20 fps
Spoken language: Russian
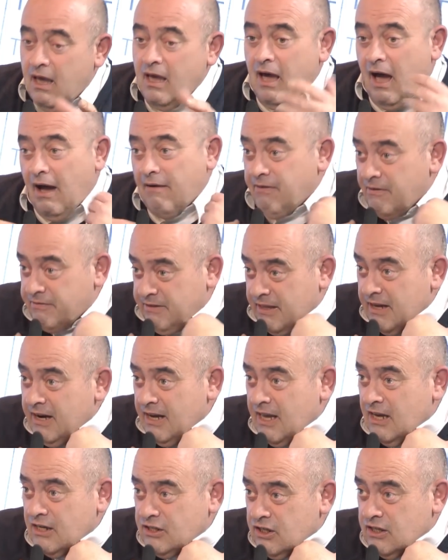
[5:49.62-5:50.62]
А
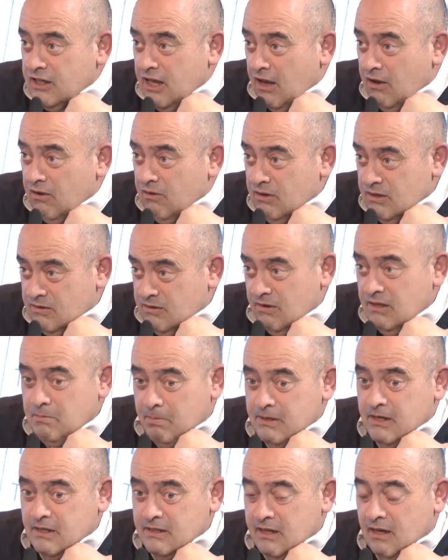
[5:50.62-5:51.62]
во-вторых, я считаю, извините,
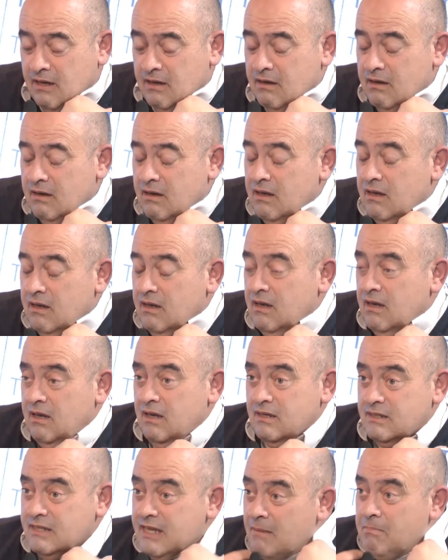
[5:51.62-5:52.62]
пожалуйста,
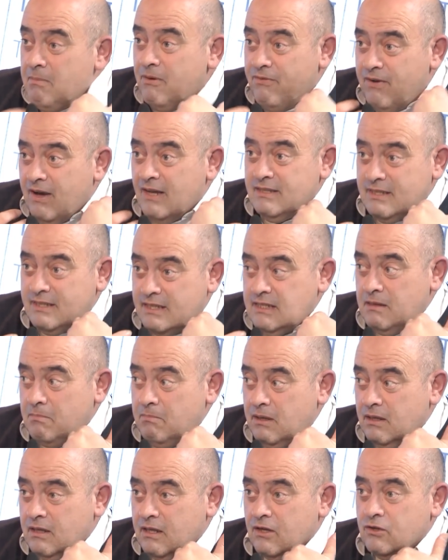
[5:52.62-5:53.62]
Сами вы
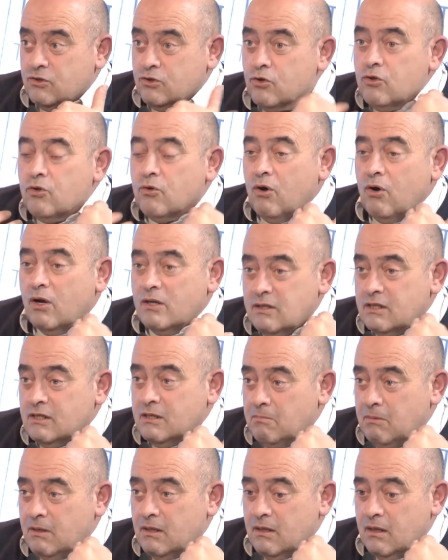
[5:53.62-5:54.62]
антисемиты. Что такое
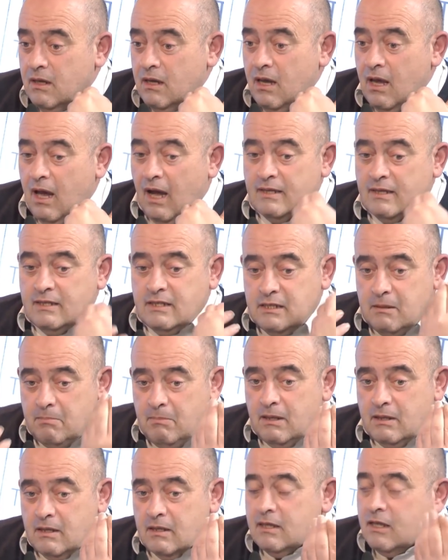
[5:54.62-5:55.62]
антисемит?
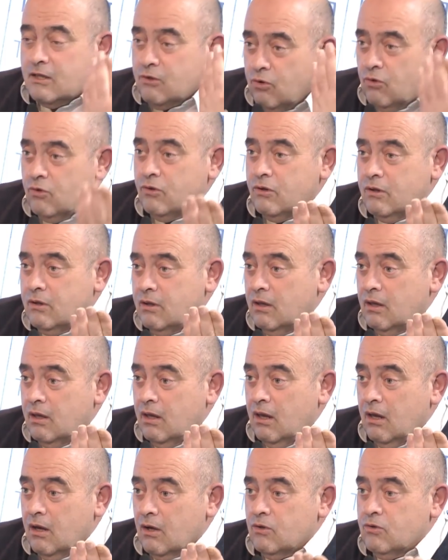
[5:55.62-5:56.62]
Антисемит – это тот,
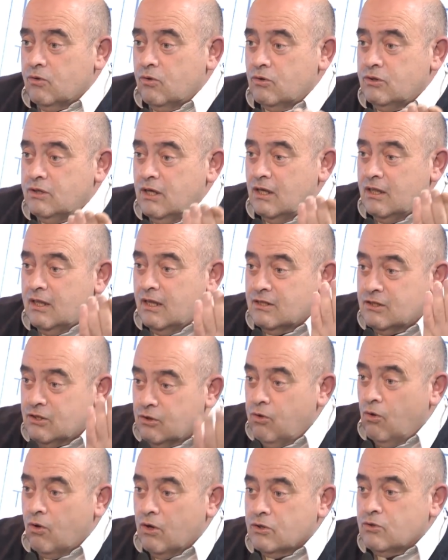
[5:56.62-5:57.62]
кто делает
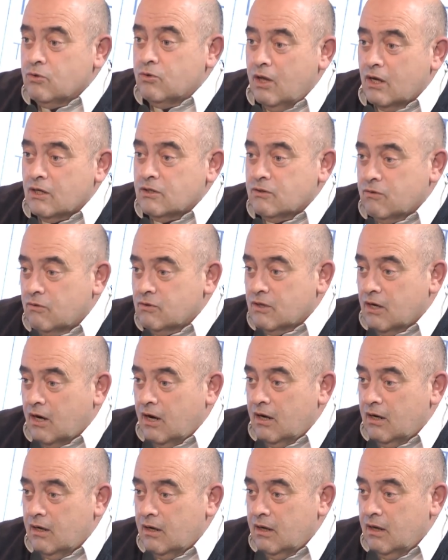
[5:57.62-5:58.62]
зло государству
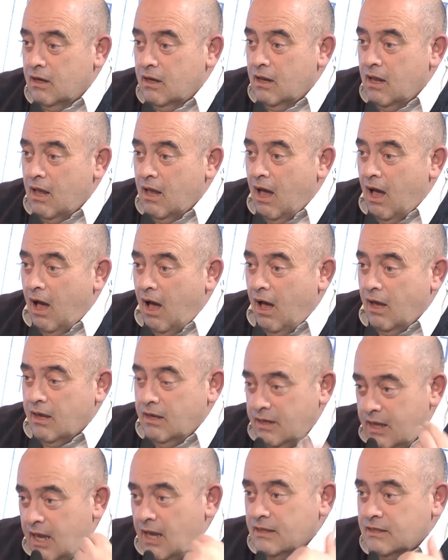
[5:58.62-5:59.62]
Израиль.
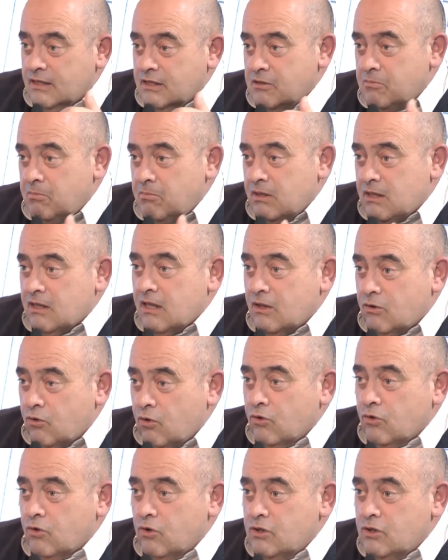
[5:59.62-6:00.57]
И не антисемит – это тот, кто